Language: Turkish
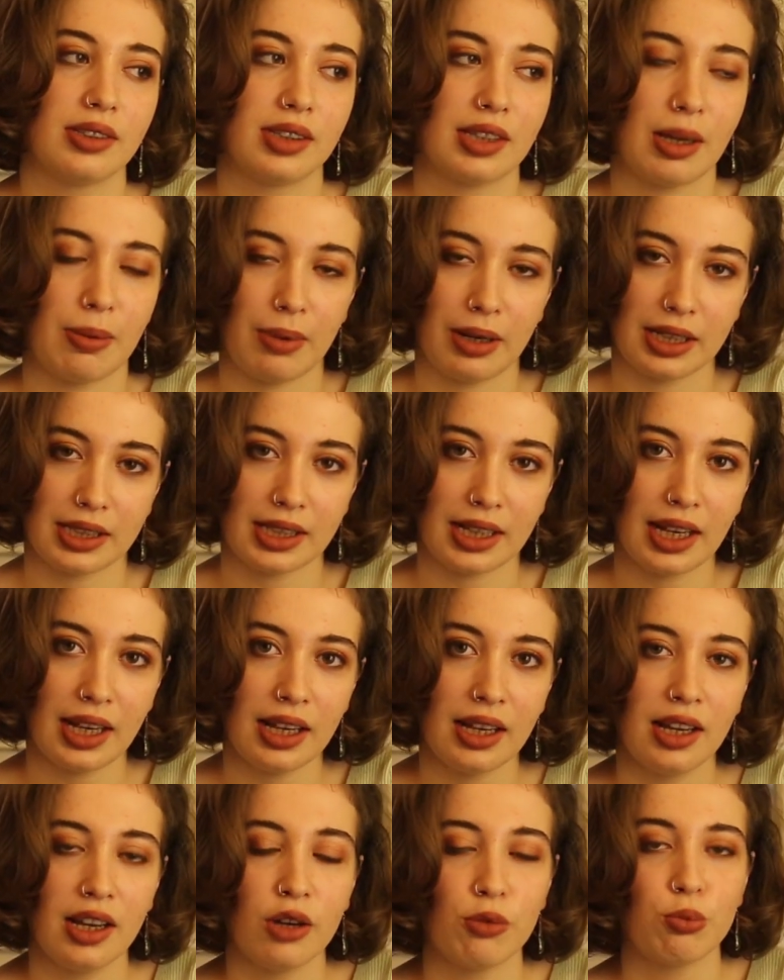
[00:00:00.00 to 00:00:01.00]

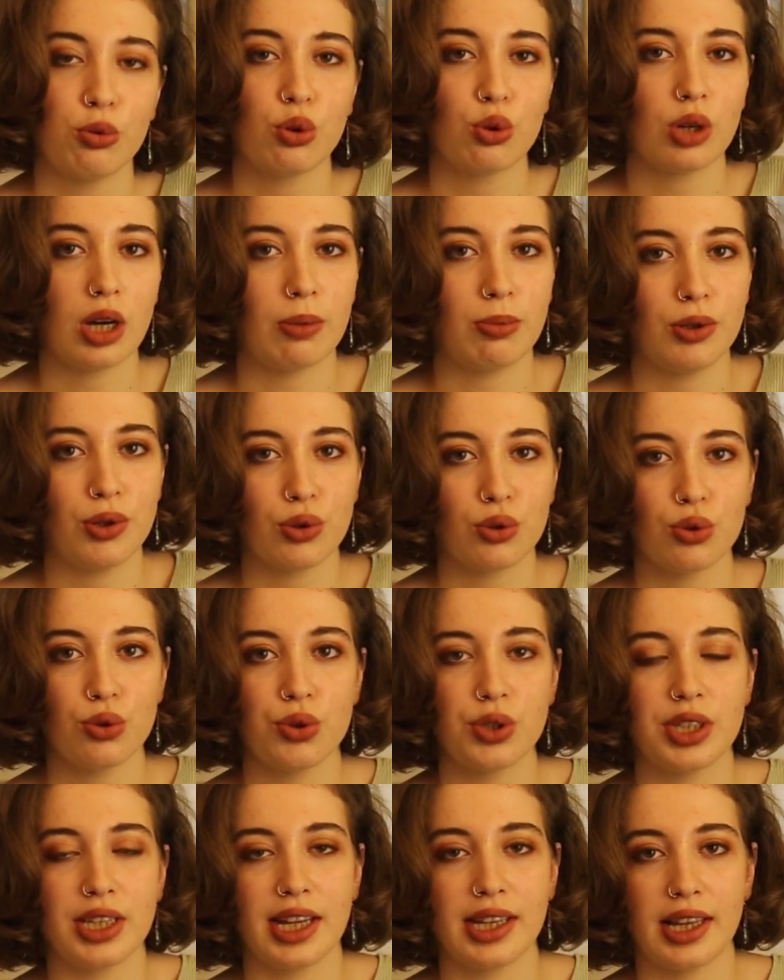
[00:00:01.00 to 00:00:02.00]
demekse pourquoi
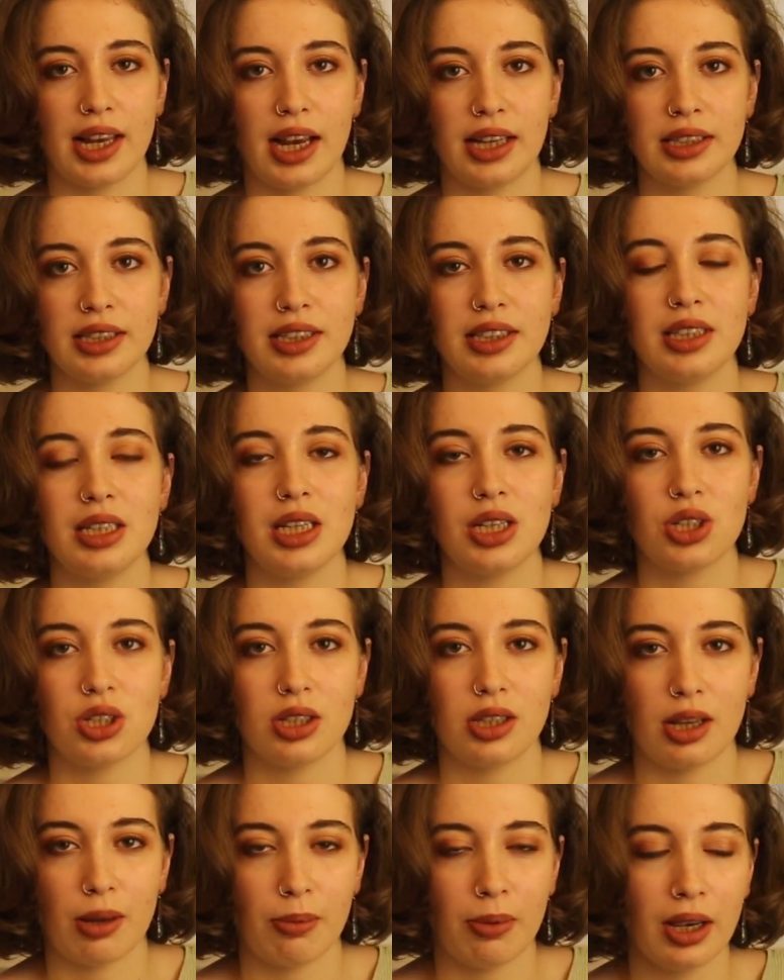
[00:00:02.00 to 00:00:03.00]
biliyorsunuz neden,
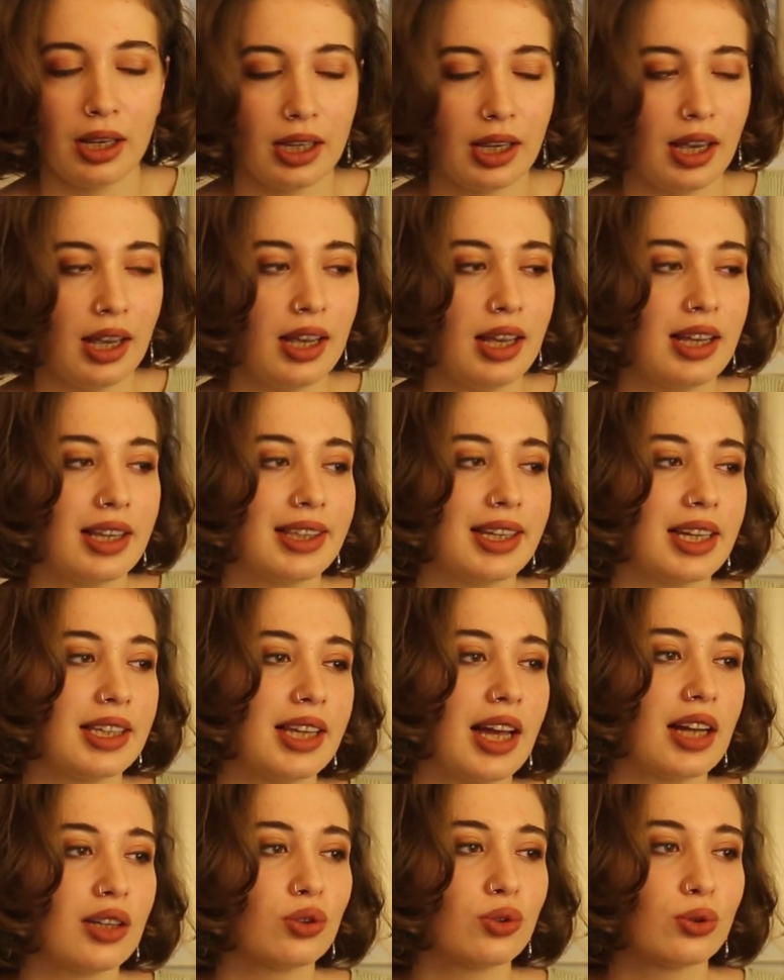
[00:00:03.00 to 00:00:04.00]
niçin demek.
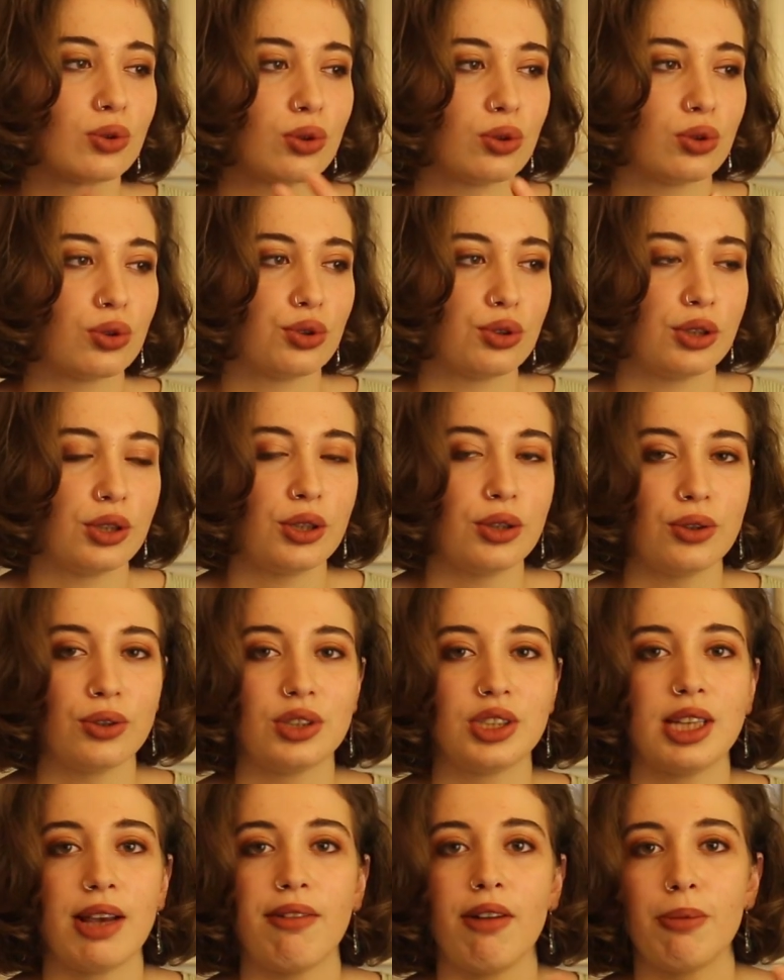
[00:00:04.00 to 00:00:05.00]
Neden sorusunu
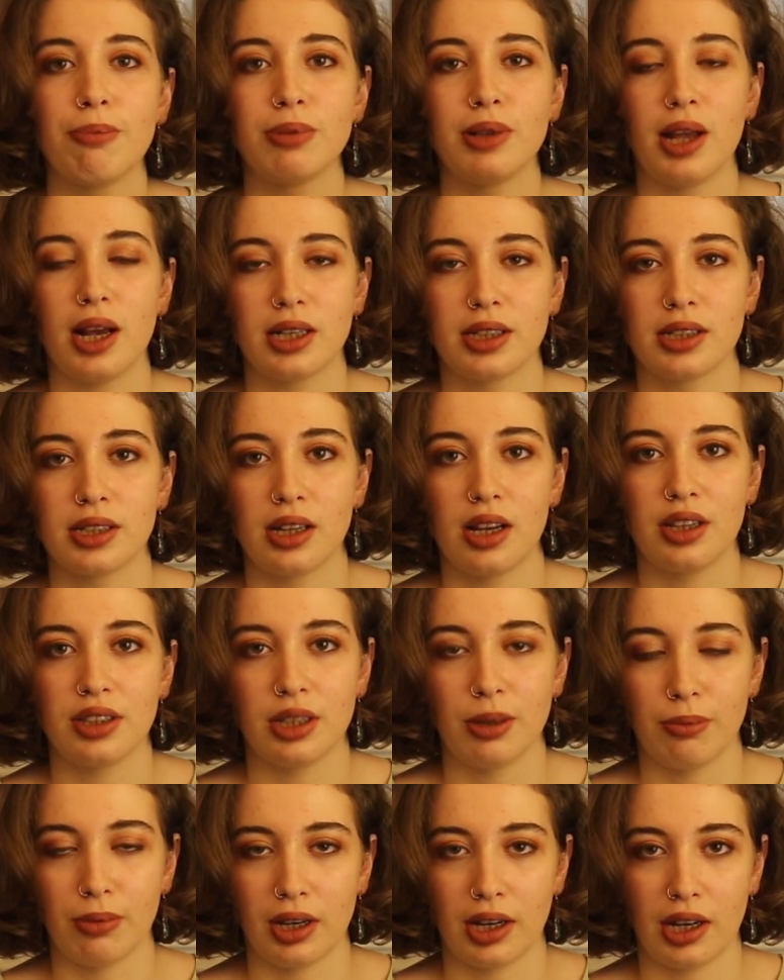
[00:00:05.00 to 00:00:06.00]
cevaplar
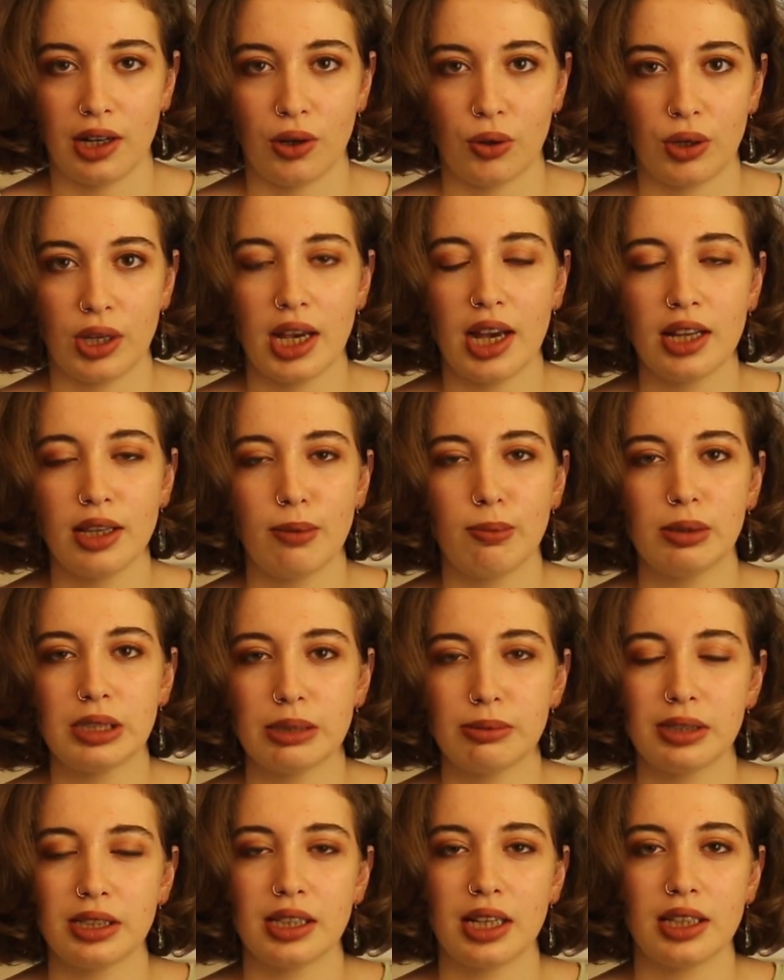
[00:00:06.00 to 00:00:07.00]
anlamına geliyor. Yani
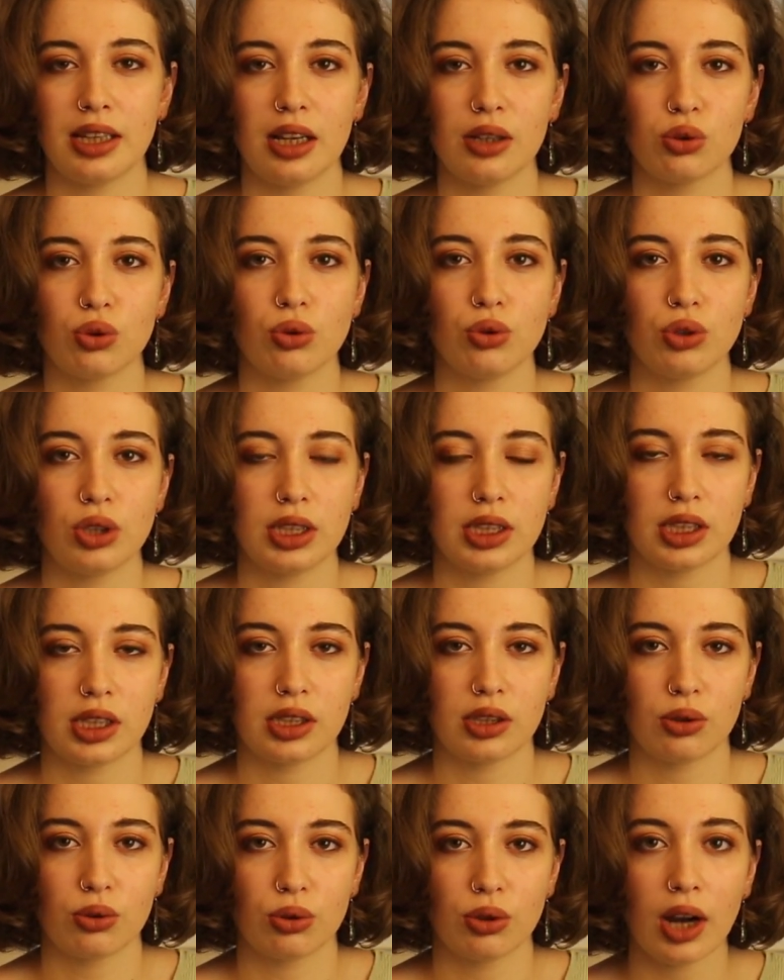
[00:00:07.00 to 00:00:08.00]
biz bir neden sonuç
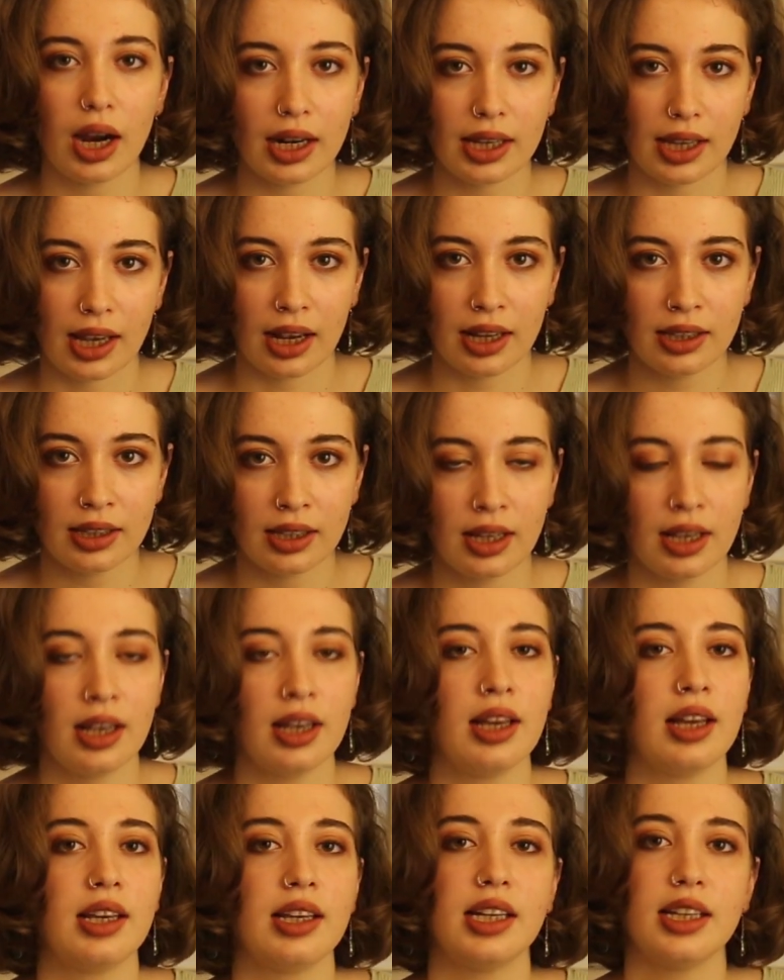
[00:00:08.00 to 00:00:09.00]
ilişkisi kurarken
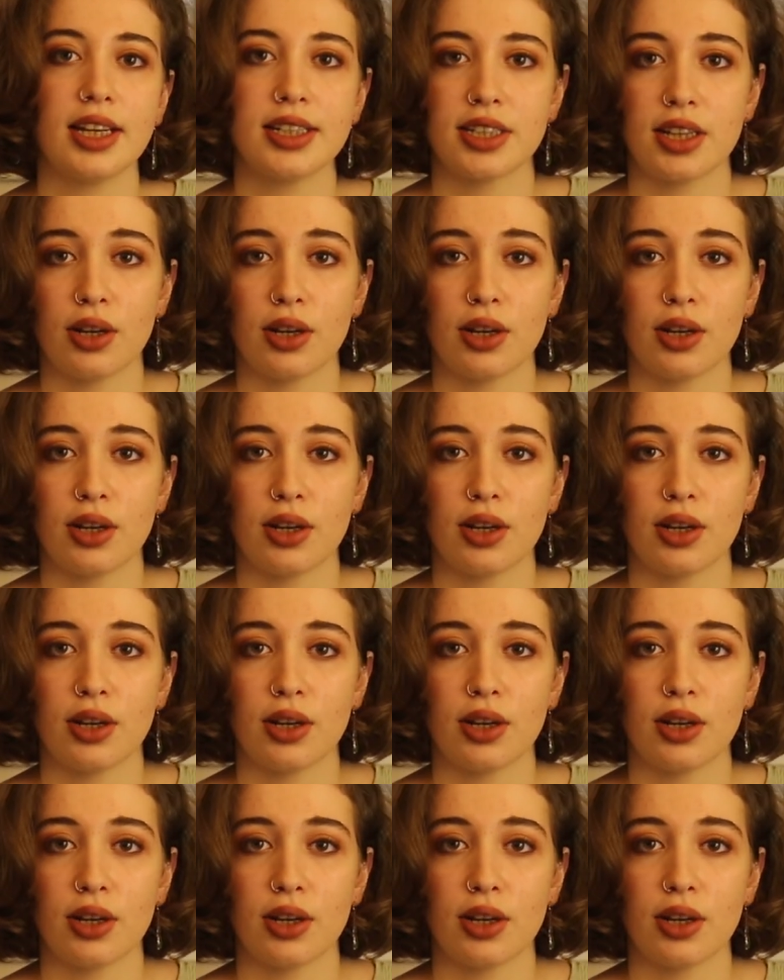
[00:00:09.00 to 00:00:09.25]
yine